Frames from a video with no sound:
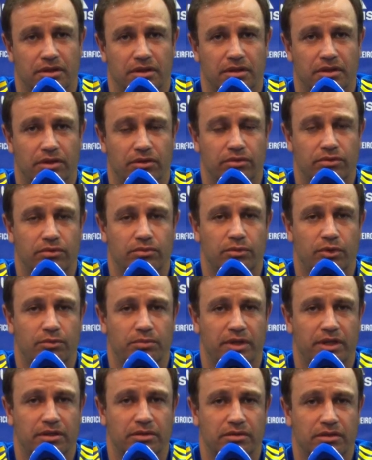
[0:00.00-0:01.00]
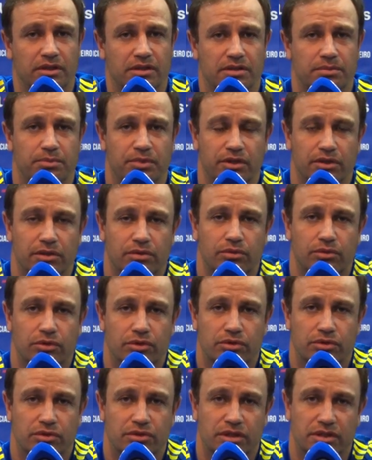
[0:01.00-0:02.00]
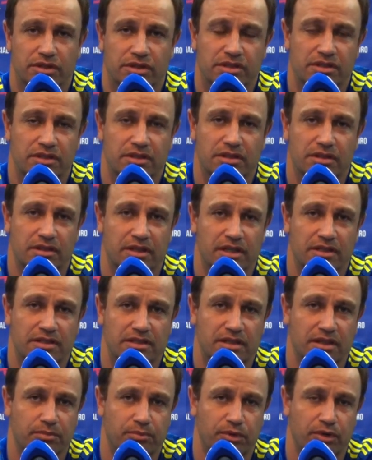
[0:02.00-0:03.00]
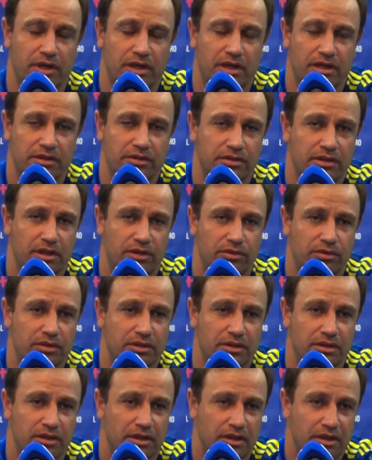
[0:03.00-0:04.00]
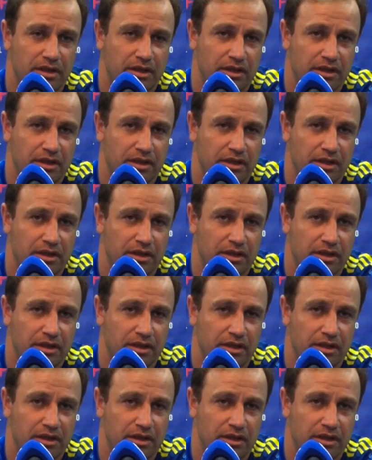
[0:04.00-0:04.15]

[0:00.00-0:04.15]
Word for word: em algum momento desse percurso, seja nessa temporada ou na outra,